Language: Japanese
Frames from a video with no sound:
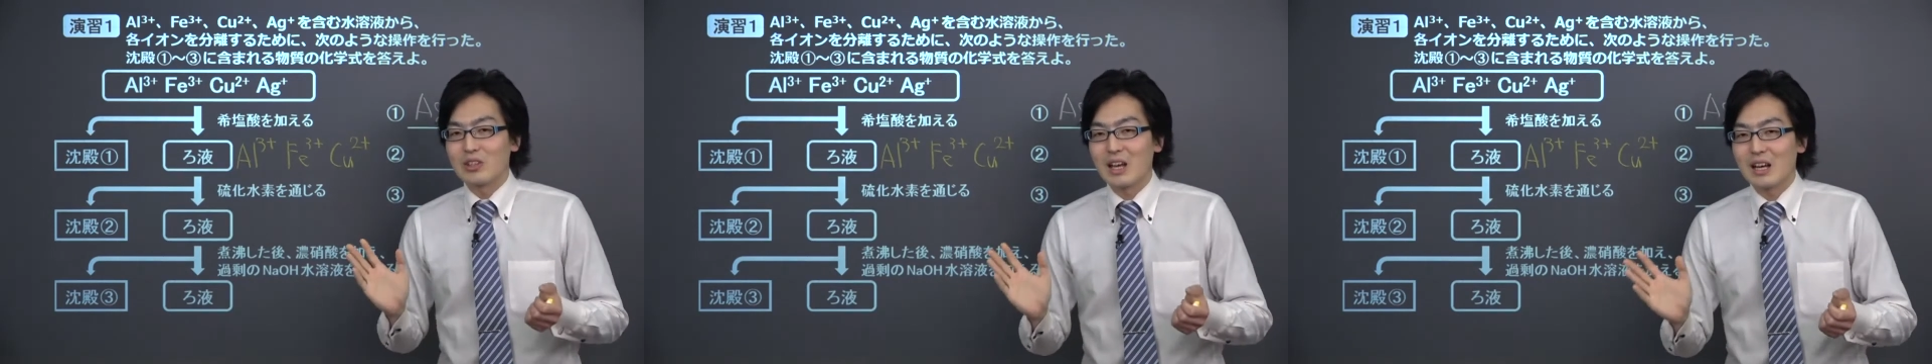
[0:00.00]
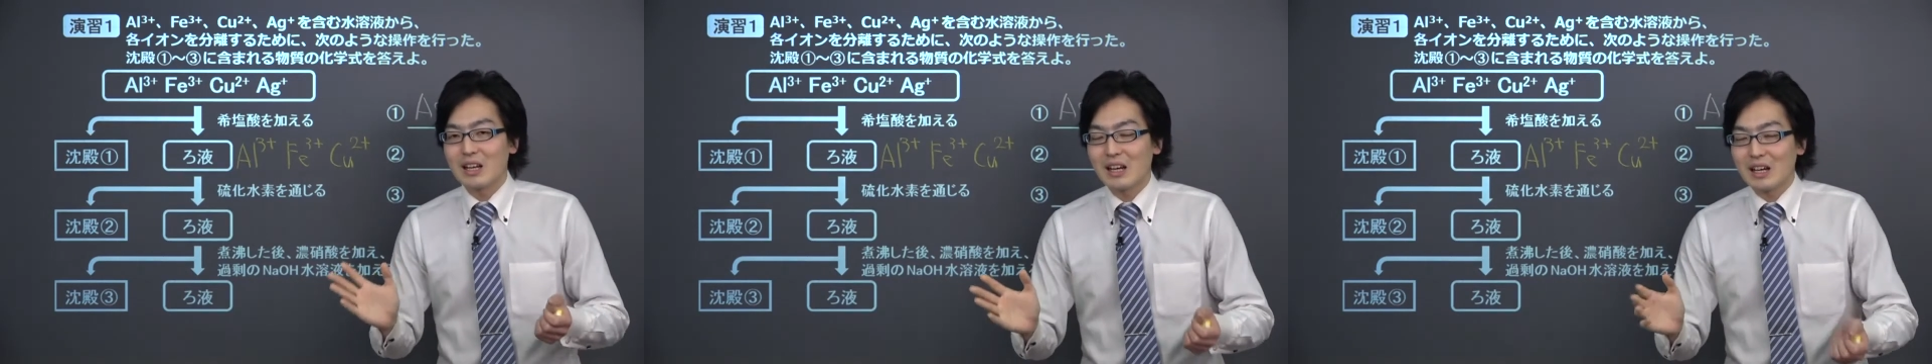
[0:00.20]

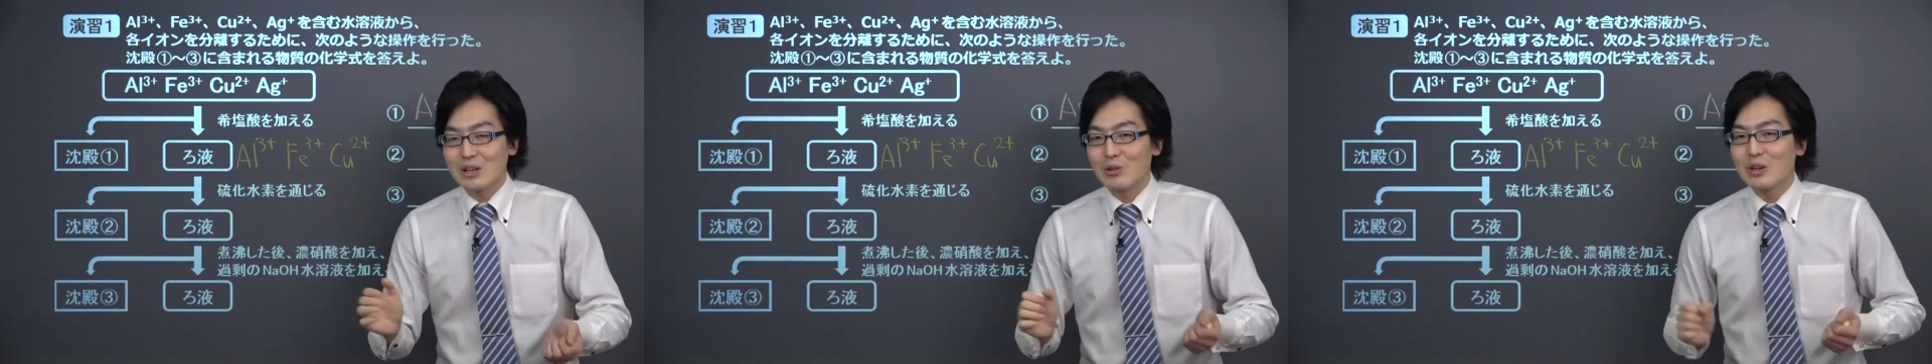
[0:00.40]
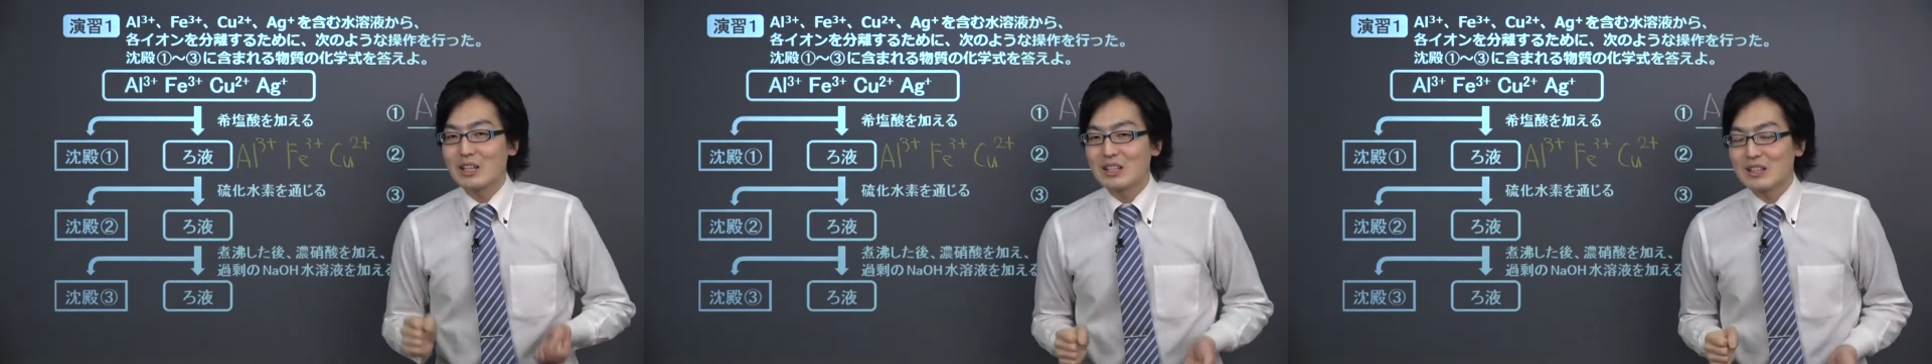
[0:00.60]
仲が
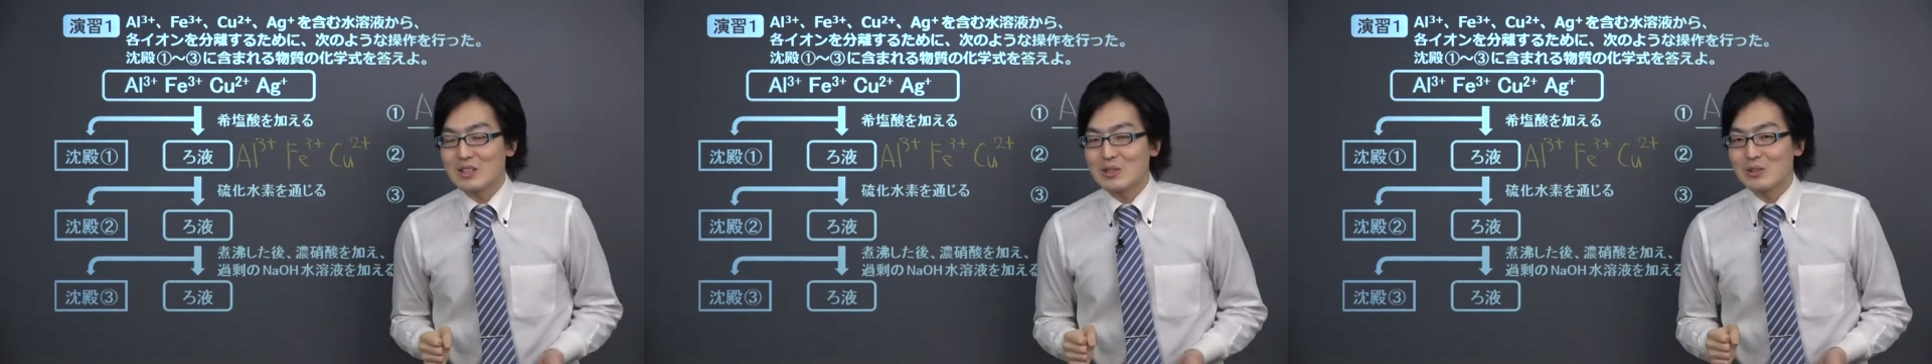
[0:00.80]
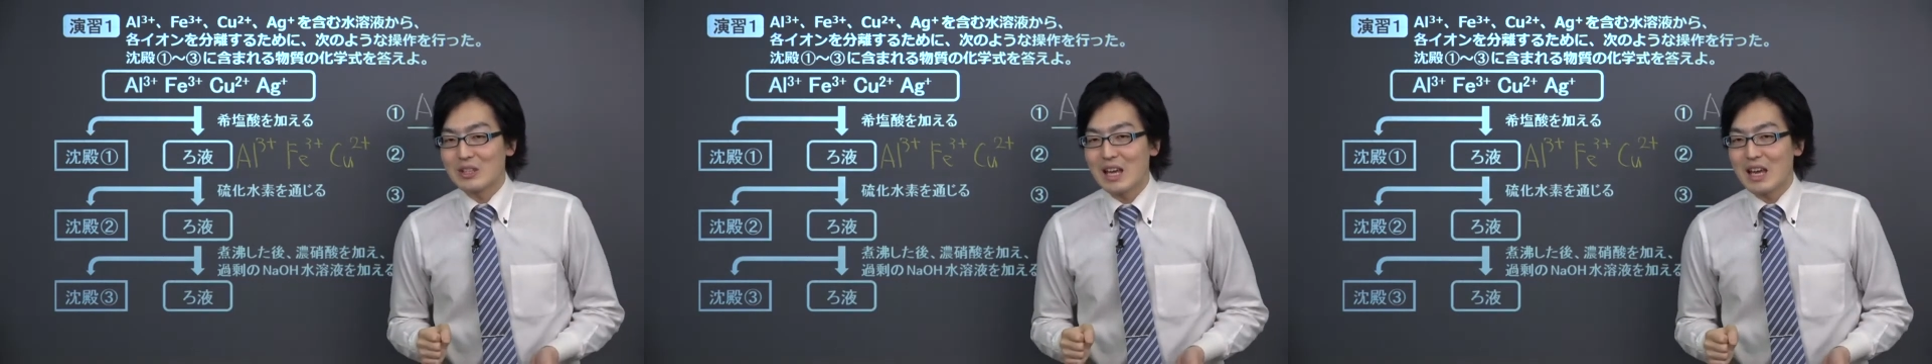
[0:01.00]
良かったで
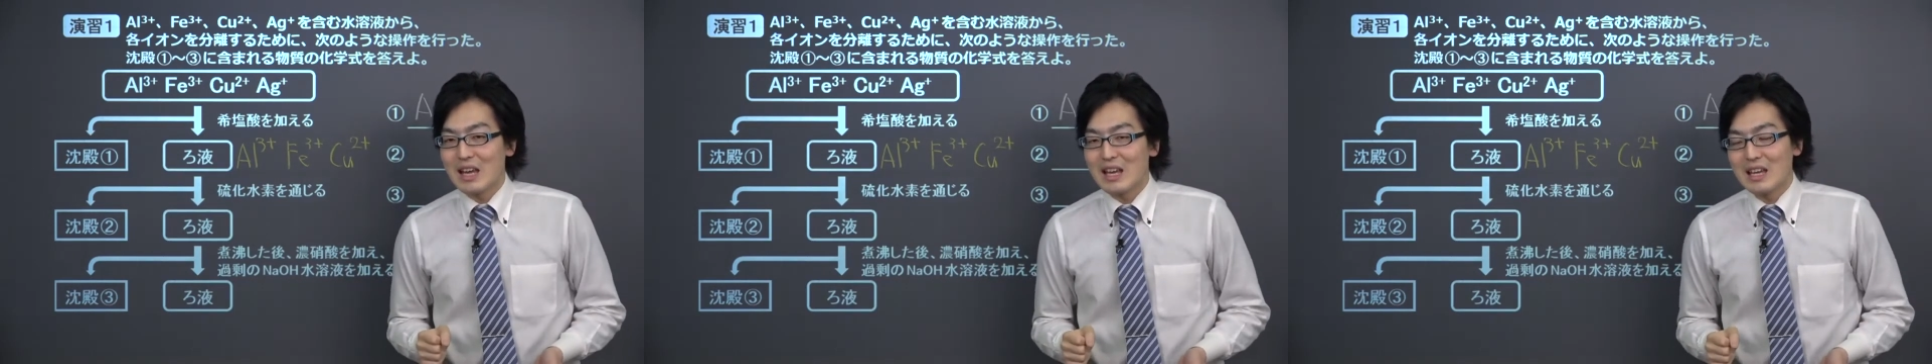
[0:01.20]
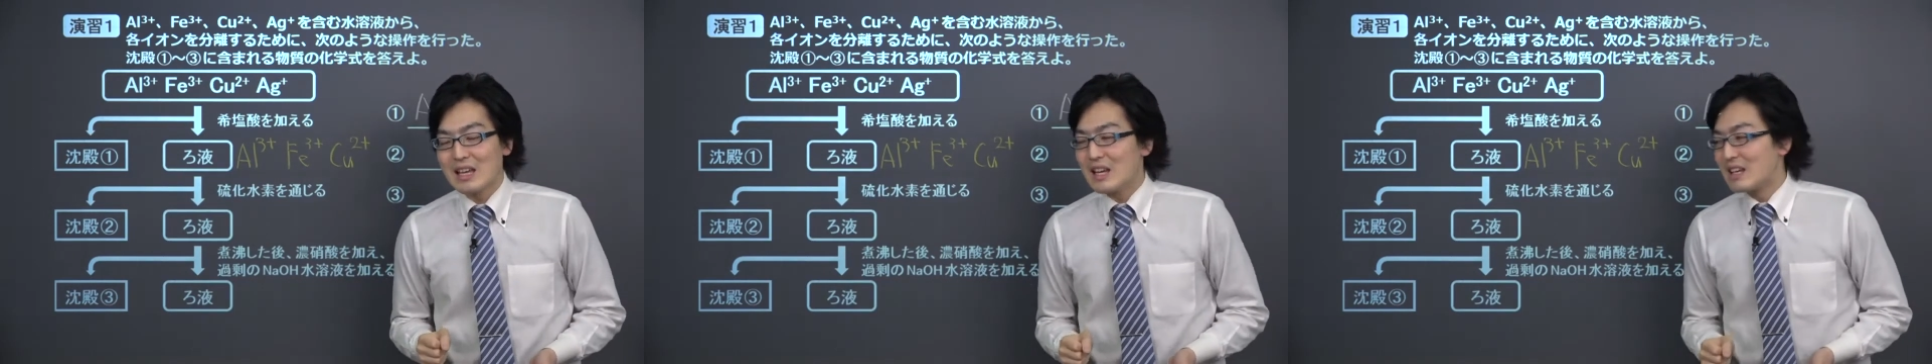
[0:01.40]
すよね
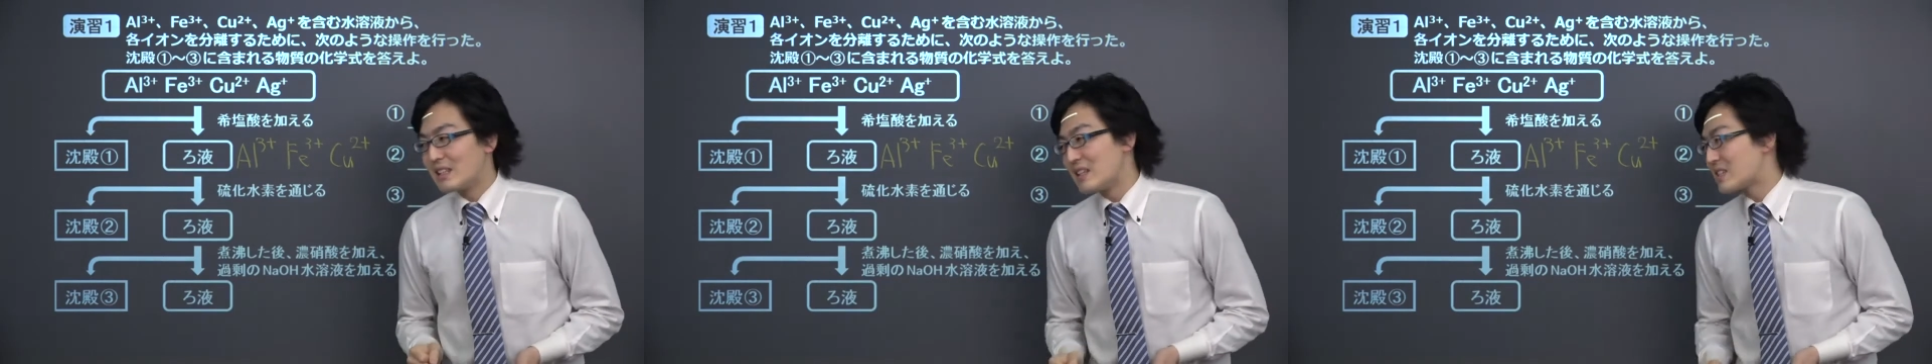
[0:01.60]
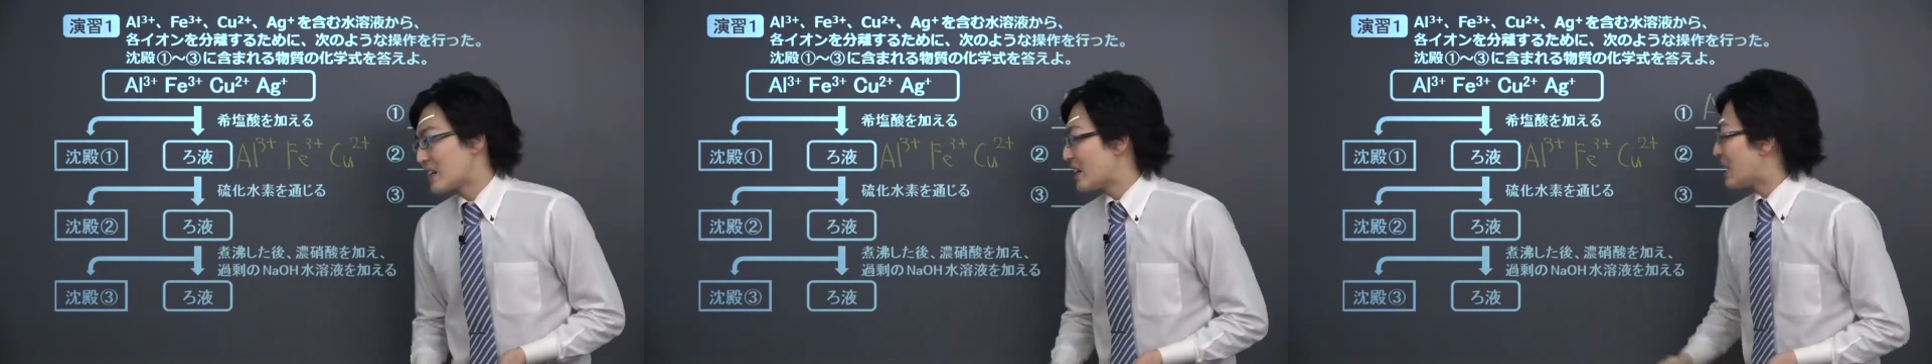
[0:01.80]
ですか